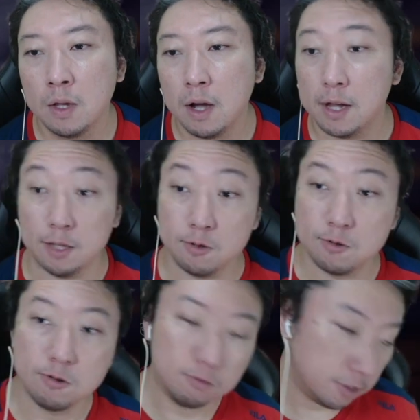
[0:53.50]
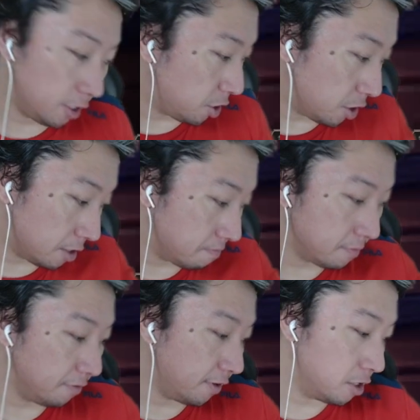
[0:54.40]
Lá no turno a gente
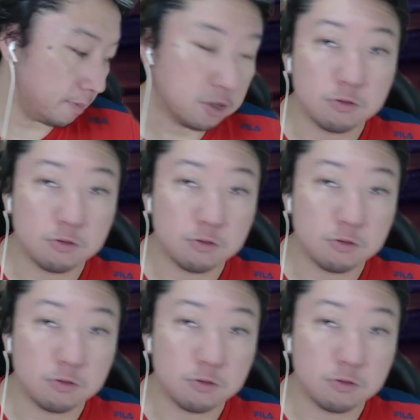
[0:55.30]
infelizmente